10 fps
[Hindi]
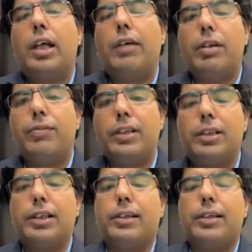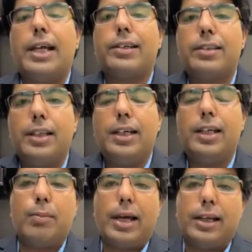हैविंग वर्कड इंटरनेशनली
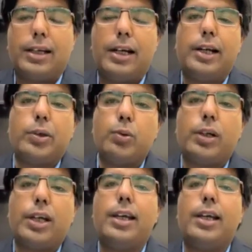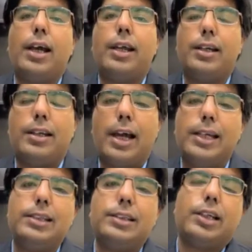इन अमेरिका एंड यूके आई
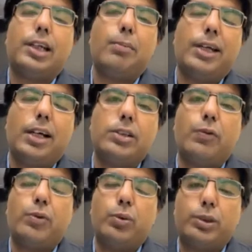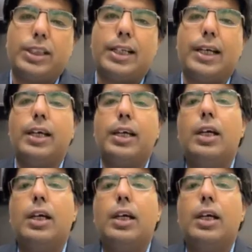रियलाइज कि मेरा जो फ्यूचर है